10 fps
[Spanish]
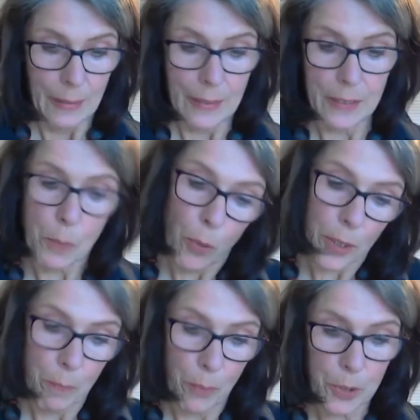que se
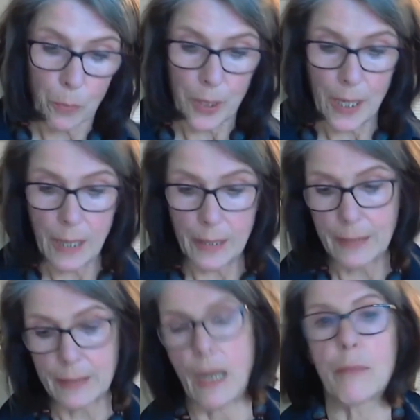puede posponer
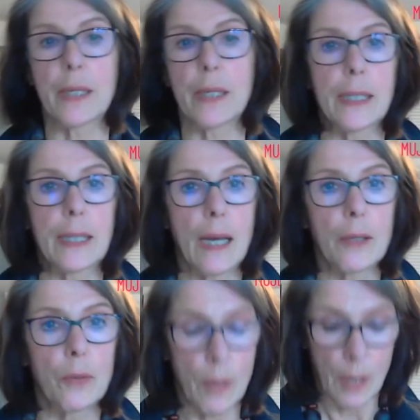hasta haber
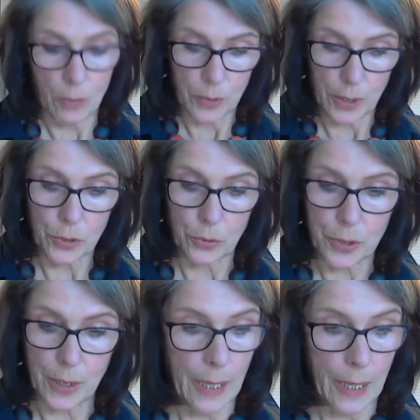llegado a una
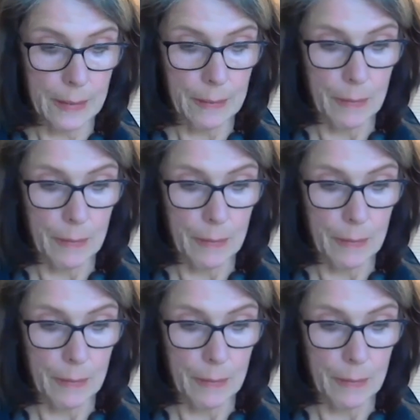sociedad